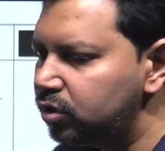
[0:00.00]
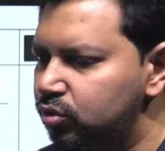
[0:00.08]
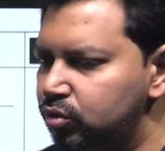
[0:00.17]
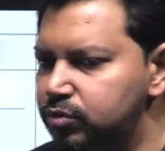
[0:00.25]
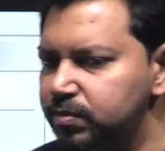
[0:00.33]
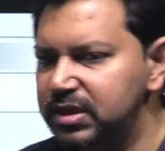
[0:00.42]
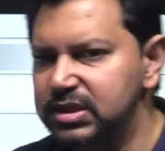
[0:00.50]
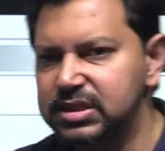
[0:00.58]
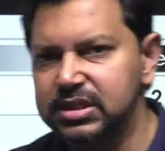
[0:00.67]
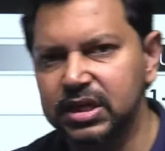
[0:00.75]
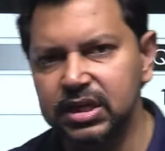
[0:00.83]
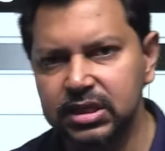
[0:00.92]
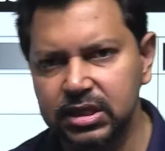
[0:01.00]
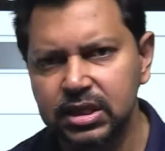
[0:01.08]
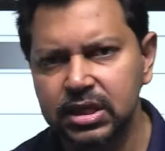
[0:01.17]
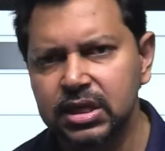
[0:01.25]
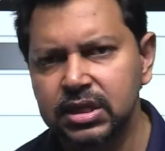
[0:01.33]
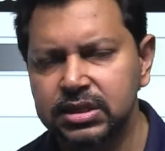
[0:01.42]
तो उसमें स्टडी थी
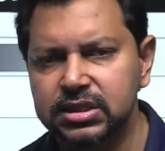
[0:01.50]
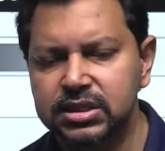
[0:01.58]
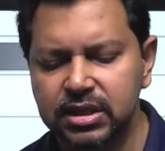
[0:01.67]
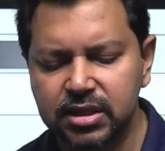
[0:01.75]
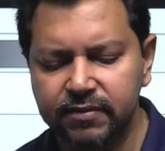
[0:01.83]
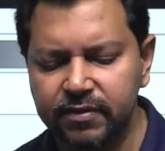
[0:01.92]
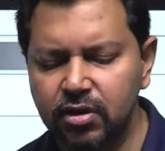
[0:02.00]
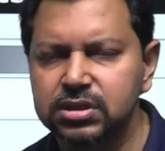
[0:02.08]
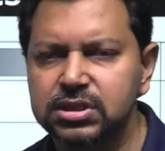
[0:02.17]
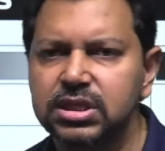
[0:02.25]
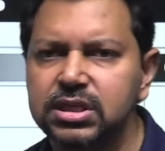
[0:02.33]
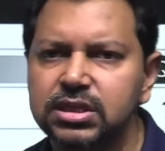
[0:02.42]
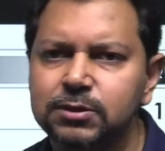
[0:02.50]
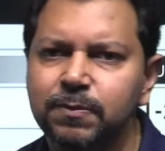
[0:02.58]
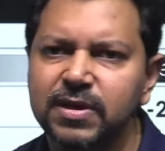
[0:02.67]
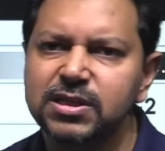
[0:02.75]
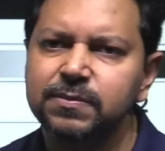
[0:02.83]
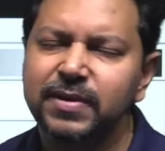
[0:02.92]
जिसके अंदर वेलोसिटी
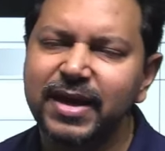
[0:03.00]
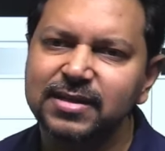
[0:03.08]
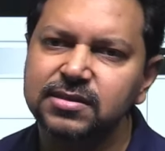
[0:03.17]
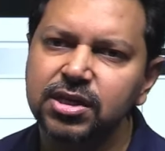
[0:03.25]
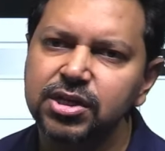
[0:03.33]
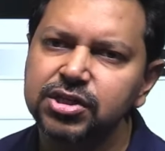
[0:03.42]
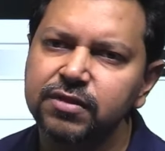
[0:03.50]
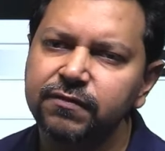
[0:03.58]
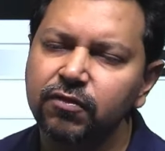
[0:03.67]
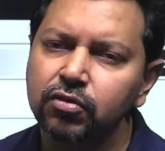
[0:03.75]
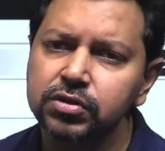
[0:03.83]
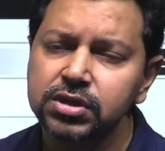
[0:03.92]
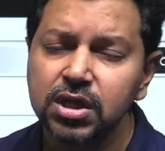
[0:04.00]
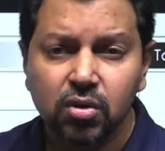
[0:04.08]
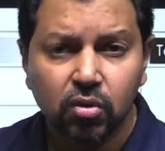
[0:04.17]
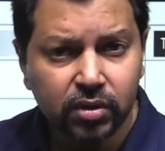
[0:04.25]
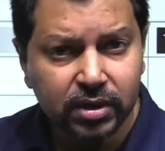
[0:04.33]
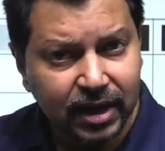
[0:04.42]
डिस्प्लेसमेंट एक्सेलरेशन फोर्स
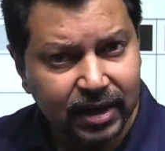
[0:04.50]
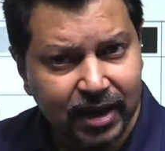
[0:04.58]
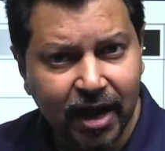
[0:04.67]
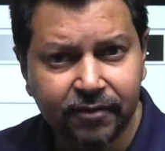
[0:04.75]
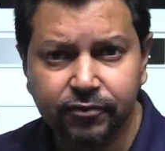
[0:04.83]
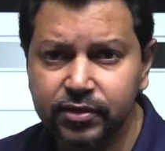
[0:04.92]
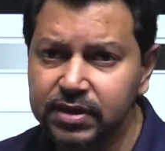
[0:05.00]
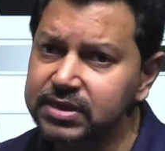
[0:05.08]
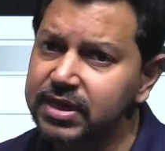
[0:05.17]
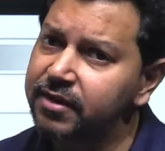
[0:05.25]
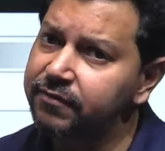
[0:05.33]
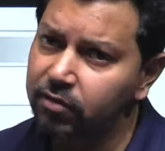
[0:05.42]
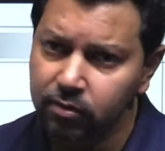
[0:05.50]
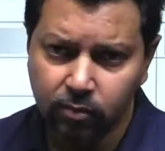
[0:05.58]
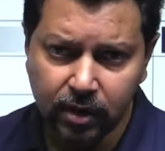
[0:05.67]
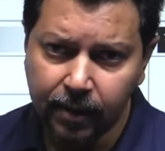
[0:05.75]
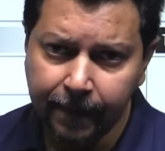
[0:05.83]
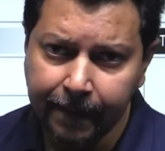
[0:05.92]
उनका ग्राफ उनके सारे
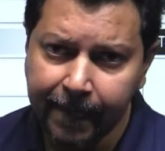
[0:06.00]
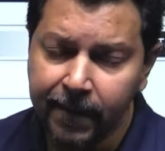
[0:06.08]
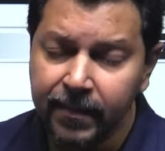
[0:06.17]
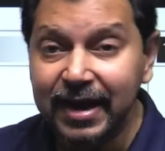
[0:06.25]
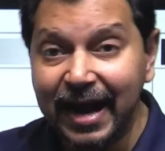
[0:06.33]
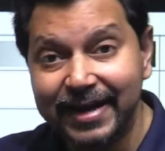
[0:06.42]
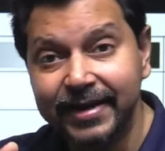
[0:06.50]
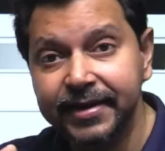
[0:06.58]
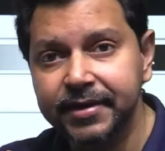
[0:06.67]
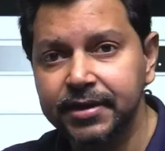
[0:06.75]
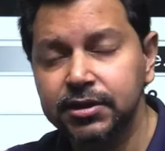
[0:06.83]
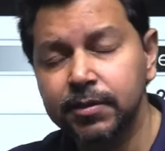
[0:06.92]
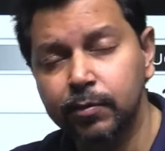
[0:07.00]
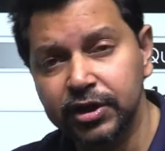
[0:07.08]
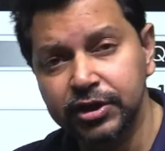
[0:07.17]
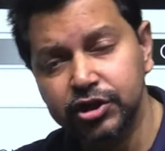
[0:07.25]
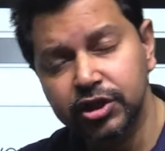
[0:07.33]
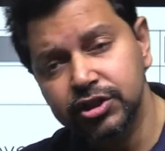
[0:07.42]
फॉर्मूला काइनेटिक एनर्जी
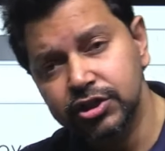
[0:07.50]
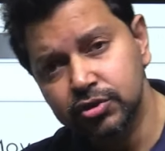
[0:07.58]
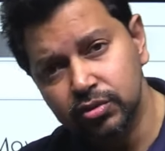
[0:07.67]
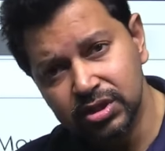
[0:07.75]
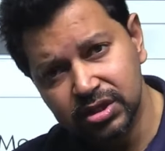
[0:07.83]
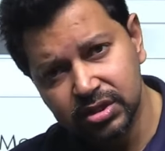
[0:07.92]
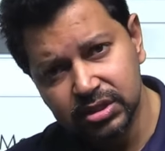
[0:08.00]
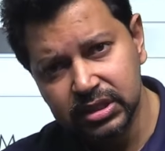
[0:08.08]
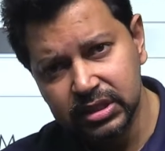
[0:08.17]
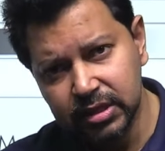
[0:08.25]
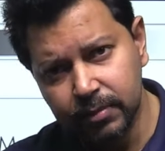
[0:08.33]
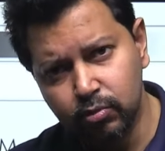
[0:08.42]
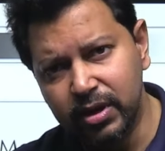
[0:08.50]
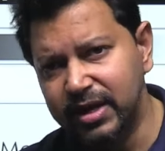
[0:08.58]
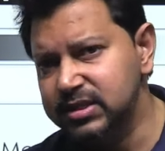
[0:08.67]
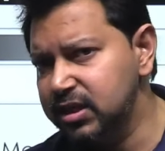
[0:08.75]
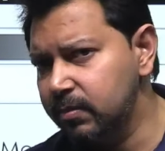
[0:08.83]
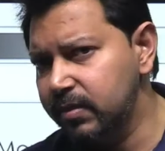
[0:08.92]
पोटेंशियल एनर्जी टोटल एनर्जी ये पूरा एक
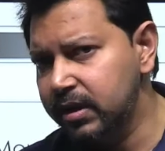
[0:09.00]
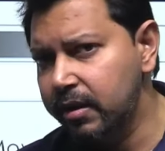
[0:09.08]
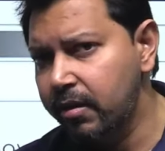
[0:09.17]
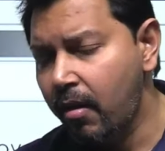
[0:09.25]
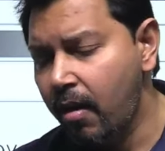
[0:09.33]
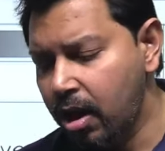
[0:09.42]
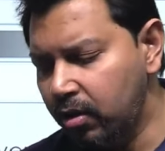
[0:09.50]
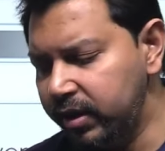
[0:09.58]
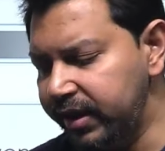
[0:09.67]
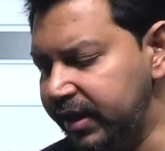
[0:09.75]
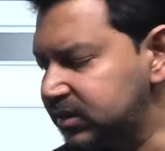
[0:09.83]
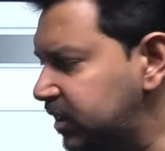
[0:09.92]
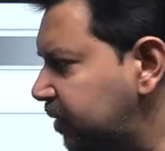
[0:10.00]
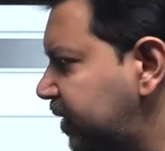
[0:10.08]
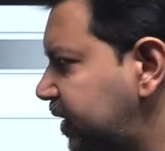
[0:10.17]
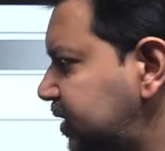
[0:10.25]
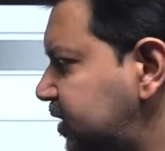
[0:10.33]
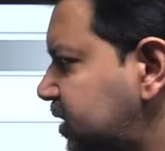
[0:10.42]
सेगमेंट है और एक
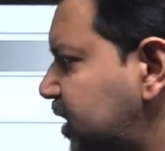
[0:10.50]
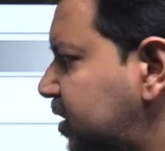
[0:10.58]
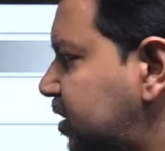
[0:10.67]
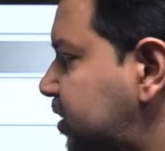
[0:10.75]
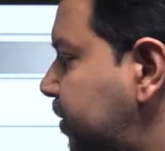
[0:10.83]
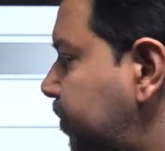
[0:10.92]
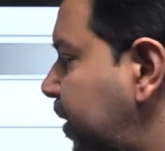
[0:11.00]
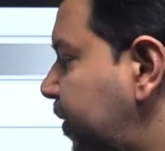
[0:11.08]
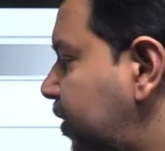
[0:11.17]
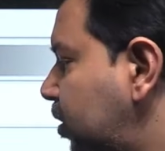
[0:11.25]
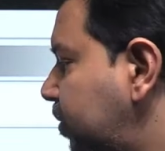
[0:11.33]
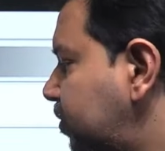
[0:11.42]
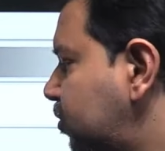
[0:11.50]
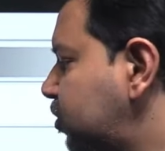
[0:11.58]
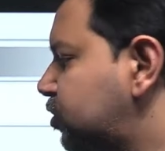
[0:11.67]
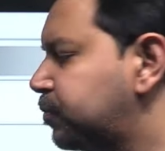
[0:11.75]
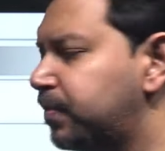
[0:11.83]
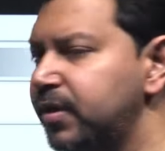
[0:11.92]
सेगमेंट है जिसके अंदर सिंपल पेंडुलम और
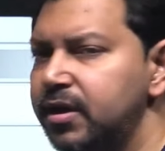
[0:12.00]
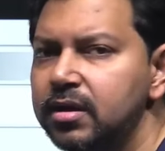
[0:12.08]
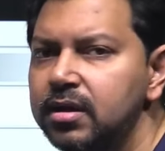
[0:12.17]
स्प्रिंग